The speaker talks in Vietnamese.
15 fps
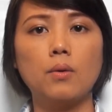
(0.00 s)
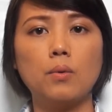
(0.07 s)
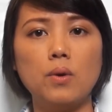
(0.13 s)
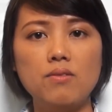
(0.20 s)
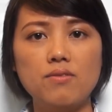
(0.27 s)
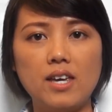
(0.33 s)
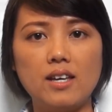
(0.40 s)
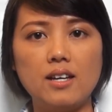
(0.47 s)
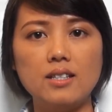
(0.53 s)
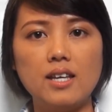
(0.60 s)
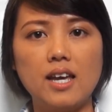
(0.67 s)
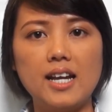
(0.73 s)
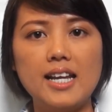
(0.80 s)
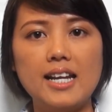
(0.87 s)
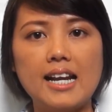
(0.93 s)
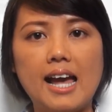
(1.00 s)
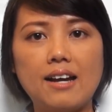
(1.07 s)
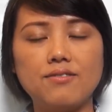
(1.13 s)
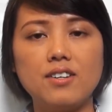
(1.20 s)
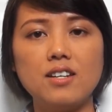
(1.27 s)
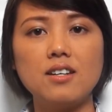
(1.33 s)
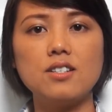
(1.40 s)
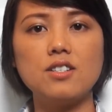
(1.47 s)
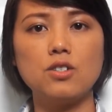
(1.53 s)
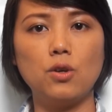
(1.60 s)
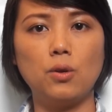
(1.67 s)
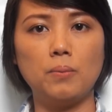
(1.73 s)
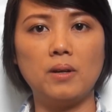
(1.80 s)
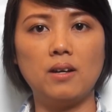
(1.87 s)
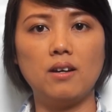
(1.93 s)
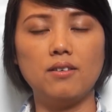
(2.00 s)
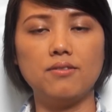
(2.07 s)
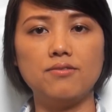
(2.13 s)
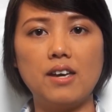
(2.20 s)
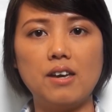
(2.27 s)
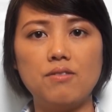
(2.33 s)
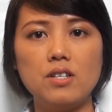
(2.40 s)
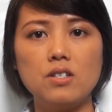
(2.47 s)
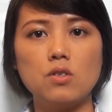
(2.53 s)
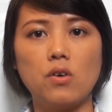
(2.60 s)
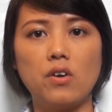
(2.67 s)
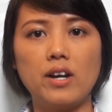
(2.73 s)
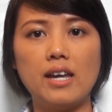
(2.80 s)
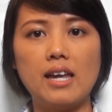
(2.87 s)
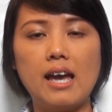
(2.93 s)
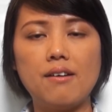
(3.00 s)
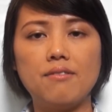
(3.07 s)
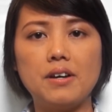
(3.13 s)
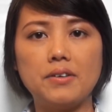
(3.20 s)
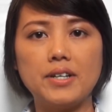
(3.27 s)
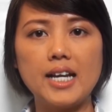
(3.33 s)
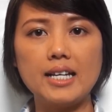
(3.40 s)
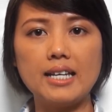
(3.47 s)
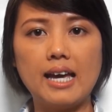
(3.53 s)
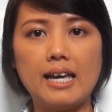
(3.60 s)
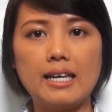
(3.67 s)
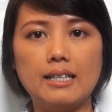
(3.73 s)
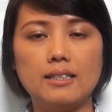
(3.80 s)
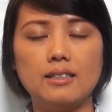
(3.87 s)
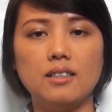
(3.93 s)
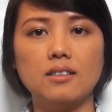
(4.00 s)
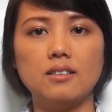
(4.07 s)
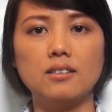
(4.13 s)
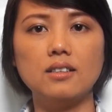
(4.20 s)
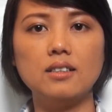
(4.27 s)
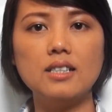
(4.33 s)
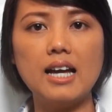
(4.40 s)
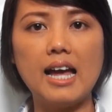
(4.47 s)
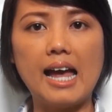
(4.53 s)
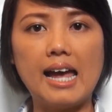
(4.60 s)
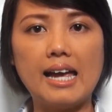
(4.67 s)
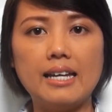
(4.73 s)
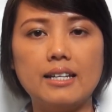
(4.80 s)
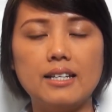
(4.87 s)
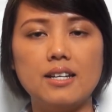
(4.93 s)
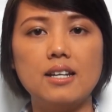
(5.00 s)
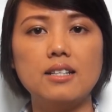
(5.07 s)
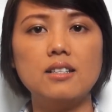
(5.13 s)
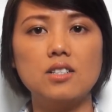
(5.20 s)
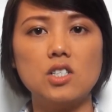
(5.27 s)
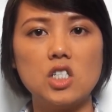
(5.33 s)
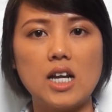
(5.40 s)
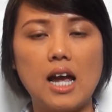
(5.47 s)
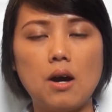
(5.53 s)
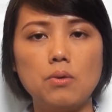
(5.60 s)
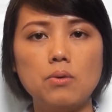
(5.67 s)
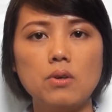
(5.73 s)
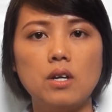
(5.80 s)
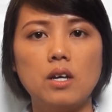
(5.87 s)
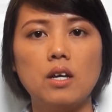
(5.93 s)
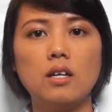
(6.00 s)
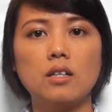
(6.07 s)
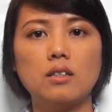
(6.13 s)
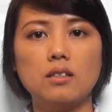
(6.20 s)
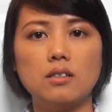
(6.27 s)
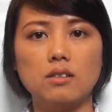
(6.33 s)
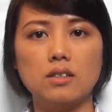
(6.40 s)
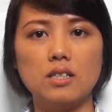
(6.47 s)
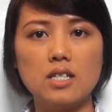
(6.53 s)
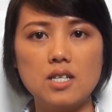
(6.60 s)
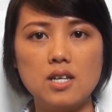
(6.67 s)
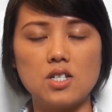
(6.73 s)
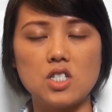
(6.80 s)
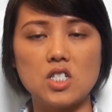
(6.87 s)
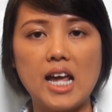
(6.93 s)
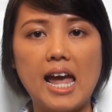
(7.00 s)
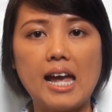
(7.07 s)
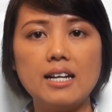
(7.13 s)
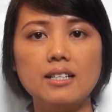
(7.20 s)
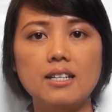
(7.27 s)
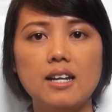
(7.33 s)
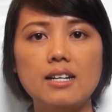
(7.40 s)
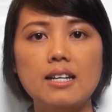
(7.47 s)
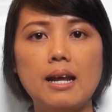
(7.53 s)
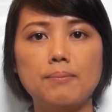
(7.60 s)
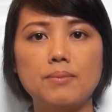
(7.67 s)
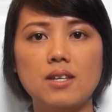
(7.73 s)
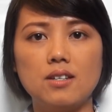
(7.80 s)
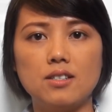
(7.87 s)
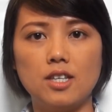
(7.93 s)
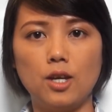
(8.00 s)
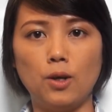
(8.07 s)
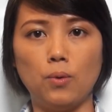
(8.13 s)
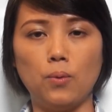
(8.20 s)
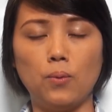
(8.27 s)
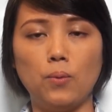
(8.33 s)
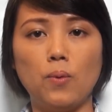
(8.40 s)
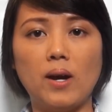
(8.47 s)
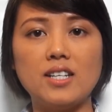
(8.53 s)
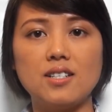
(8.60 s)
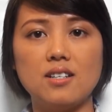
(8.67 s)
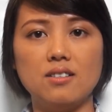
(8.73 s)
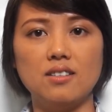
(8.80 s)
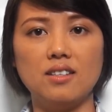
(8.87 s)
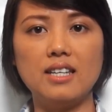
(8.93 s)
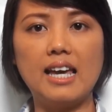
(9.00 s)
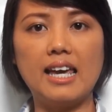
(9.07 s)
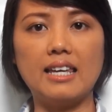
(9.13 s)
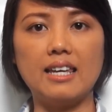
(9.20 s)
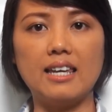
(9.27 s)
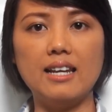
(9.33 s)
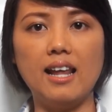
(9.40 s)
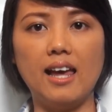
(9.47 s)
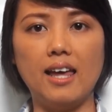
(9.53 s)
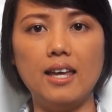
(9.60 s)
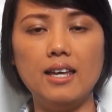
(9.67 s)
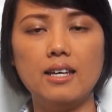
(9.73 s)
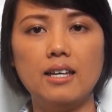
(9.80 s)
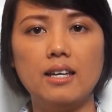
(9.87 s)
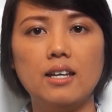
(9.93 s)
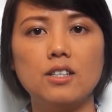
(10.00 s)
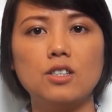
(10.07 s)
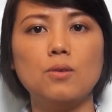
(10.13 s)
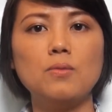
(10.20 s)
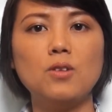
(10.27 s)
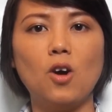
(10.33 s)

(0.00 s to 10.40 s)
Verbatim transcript: Quý vị có thể liên lạc với Consumer Affair Victoria vào các ngày từ thứ hai đến thứ sáu từ 9 sáng đến 5 giờ chiều, ngoại trừ những ngày nghỉ lễ. Chúng